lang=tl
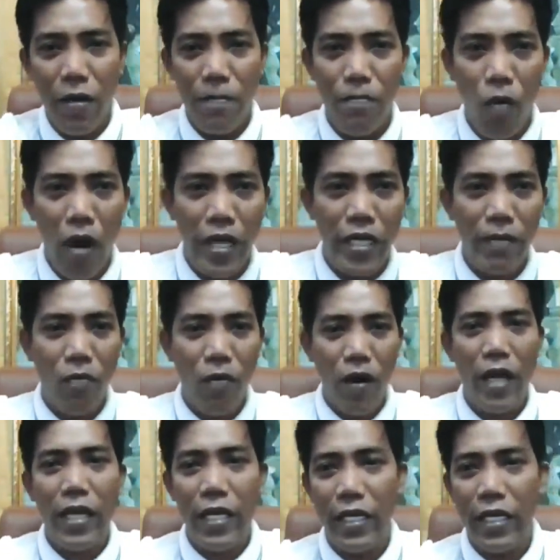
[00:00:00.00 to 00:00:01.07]
buhay na
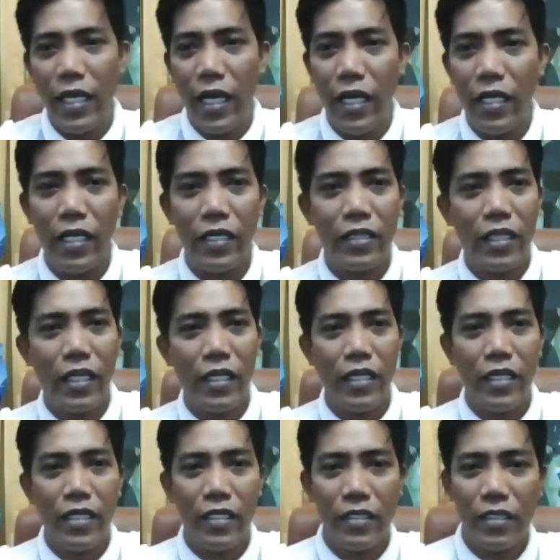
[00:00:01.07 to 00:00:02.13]
buhay ah, at
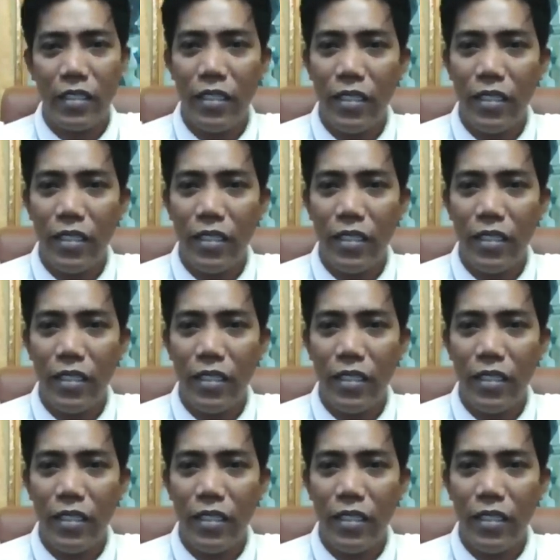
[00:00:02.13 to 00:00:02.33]
uh,